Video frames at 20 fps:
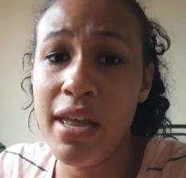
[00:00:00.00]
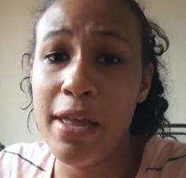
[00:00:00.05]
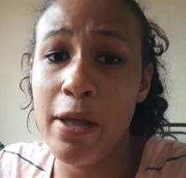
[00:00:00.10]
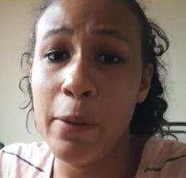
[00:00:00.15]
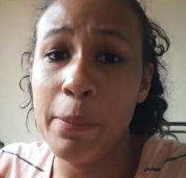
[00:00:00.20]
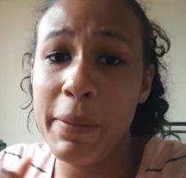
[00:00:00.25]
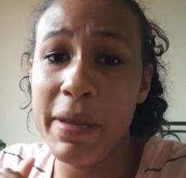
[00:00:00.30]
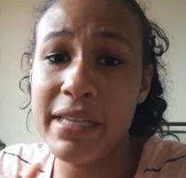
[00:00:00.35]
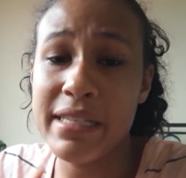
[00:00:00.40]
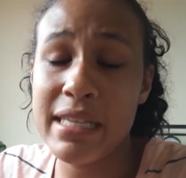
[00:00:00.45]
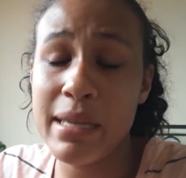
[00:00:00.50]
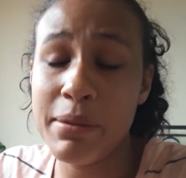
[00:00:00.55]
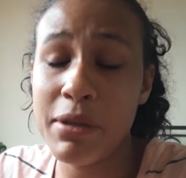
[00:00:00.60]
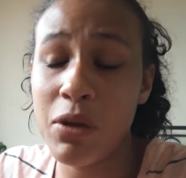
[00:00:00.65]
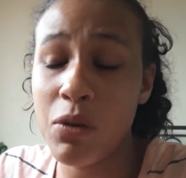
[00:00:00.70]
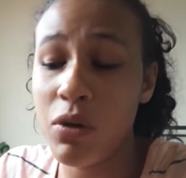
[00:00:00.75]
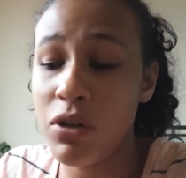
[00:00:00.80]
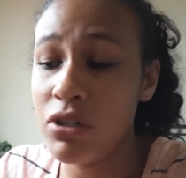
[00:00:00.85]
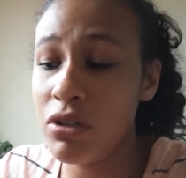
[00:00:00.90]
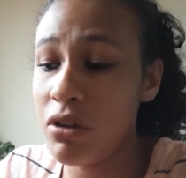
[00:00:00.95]
Eu percebo
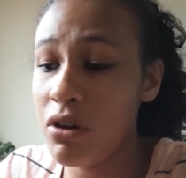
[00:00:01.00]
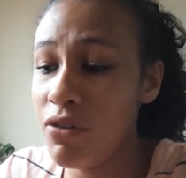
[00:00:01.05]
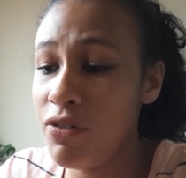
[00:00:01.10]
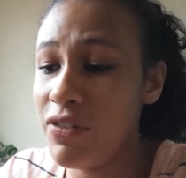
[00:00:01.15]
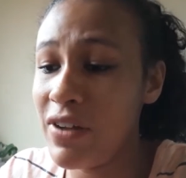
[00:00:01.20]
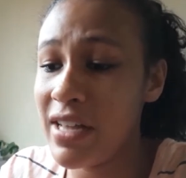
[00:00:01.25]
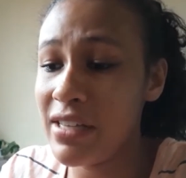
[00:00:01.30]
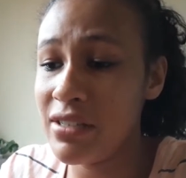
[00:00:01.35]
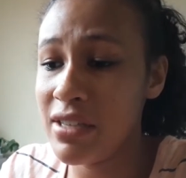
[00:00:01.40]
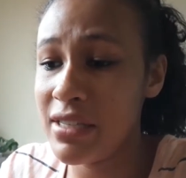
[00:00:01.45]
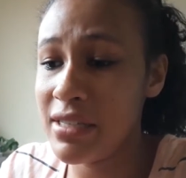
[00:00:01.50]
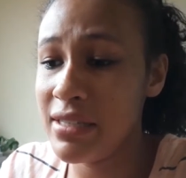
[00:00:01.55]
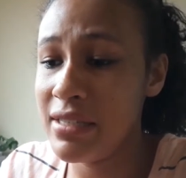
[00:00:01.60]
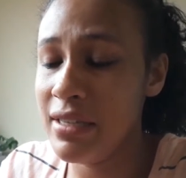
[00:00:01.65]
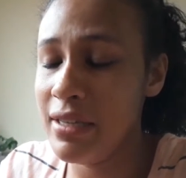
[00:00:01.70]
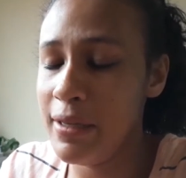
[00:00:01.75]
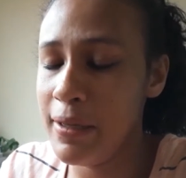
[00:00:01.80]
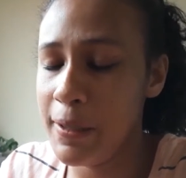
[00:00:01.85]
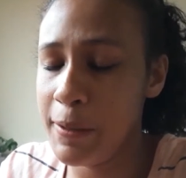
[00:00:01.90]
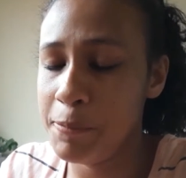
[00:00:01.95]
que quando eu não faço
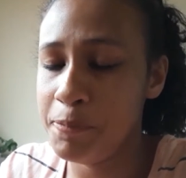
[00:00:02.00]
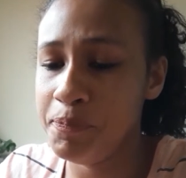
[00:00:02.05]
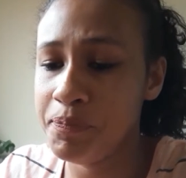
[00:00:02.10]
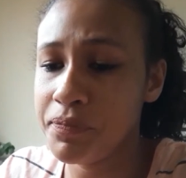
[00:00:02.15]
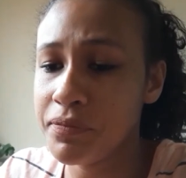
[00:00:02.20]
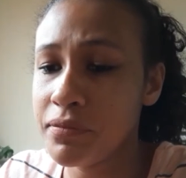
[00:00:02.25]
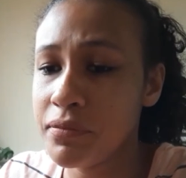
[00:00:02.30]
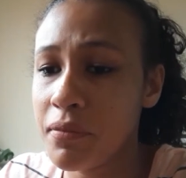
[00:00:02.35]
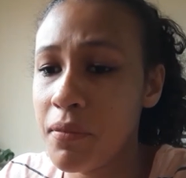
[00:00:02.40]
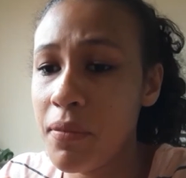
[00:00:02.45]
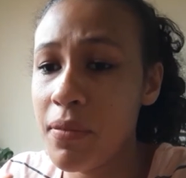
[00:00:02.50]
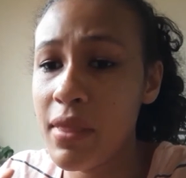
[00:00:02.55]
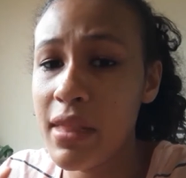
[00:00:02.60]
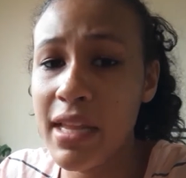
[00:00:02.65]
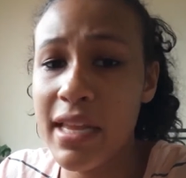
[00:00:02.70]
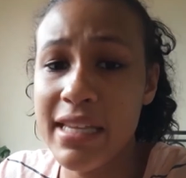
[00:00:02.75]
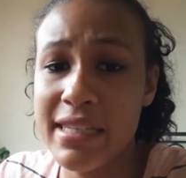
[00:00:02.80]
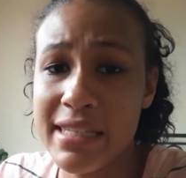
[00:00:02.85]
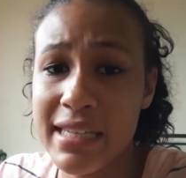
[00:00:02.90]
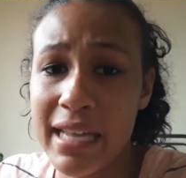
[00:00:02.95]
esse,
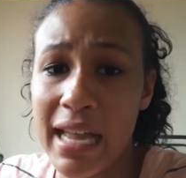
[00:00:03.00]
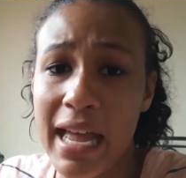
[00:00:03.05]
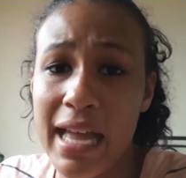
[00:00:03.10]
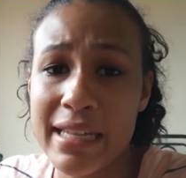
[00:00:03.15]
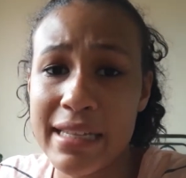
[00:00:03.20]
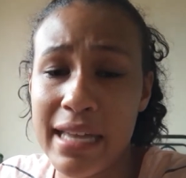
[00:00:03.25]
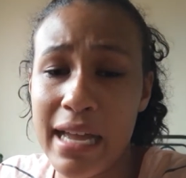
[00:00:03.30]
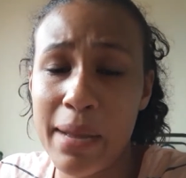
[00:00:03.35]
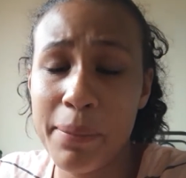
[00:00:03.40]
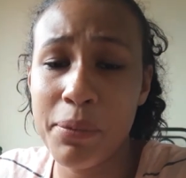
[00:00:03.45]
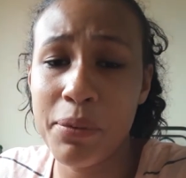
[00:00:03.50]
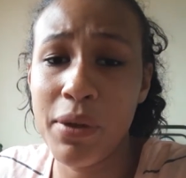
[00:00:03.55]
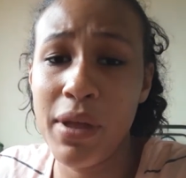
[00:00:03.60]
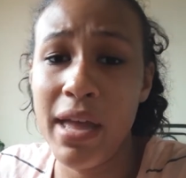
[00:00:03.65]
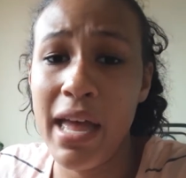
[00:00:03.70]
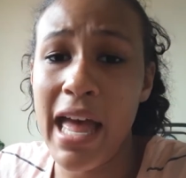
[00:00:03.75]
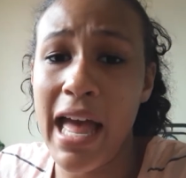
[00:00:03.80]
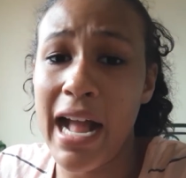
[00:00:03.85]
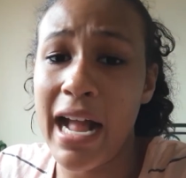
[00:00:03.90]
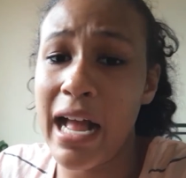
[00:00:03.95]
esse cardápio,
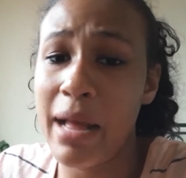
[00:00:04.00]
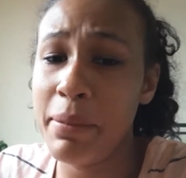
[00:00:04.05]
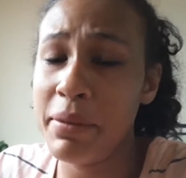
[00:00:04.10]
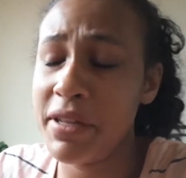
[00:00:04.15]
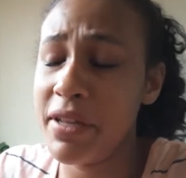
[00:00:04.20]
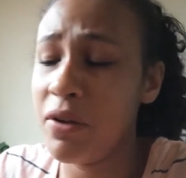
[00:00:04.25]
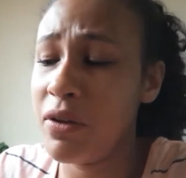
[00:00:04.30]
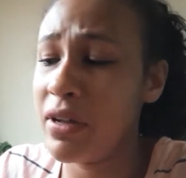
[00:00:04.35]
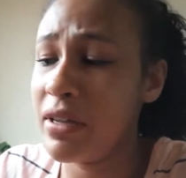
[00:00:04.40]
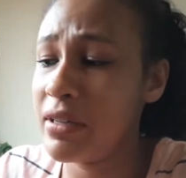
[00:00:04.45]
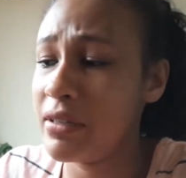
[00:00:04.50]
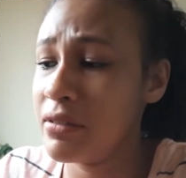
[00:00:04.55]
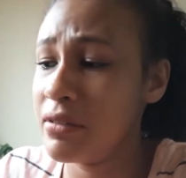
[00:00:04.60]
acaba que